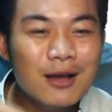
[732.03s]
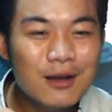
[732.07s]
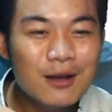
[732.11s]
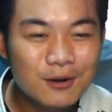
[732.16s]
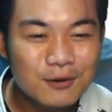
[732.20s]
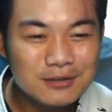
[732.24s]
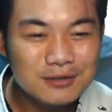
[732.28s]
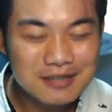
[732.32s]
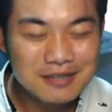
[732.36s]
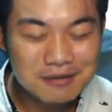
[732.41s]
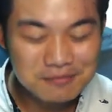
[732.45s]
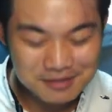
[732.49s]
กด
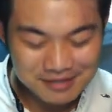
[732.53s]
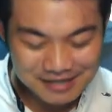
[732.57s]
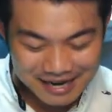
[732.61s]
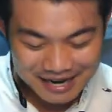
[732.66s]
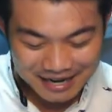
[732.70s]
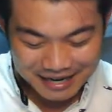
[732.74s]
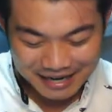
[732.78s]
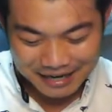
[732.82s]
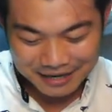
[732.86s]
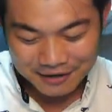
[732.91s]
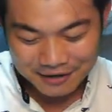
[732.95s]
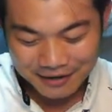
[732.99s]
subscribe
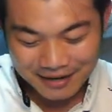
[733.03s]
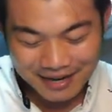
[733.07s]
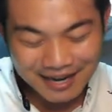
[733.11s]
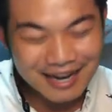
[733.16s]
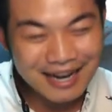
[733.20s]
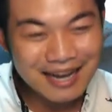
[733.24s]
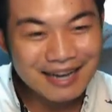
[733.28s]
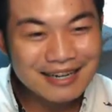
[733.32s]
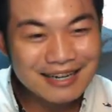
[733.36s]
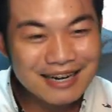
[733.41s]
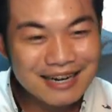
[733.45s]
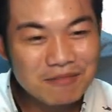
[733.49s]
กันหน่อยละกั
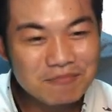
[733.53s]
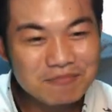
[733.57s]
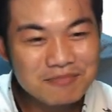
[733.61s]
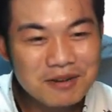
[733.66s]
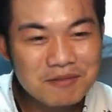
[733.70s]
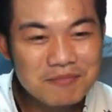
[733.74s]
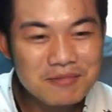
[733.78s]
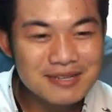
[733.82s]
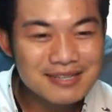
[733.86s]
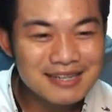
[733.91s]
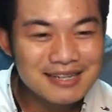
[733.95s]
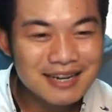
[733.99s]
นครับ แล้ว
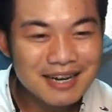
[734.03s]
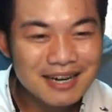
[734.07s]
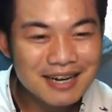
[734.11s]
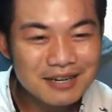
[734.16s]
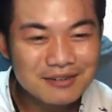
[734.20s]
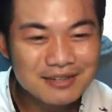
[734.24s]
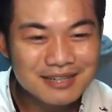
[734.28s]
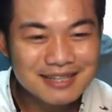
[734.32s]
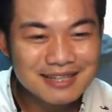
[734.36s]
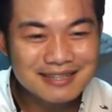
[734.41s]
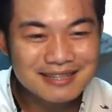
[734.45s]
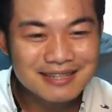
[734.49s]
ไปเจอกันข้อ
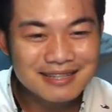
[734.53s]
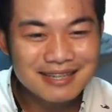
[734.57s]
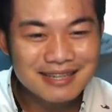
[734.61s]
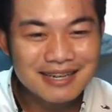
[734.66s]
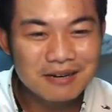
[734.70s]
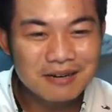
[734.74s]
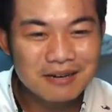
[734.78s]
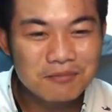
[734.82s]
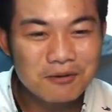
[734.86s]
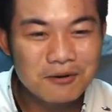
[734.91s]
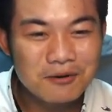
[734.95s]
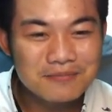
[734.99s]
ที่4ค
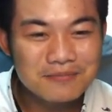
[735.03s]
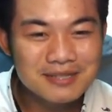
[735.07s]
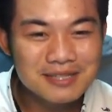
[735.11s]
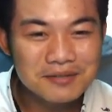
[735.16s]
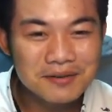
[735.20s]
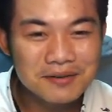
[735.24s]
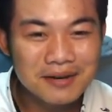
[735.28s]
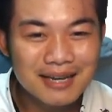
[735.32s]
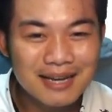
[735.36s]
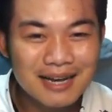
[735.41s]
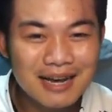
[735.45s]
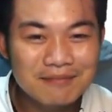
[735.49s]
รับผม สวัส
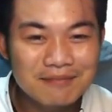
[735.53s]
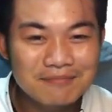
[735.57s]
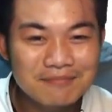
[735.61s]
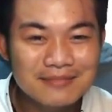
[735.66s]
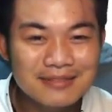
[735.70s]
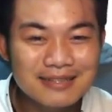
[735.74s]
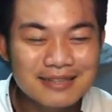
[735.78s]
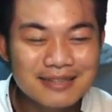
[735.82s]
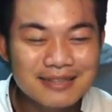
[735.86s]
ดีครับ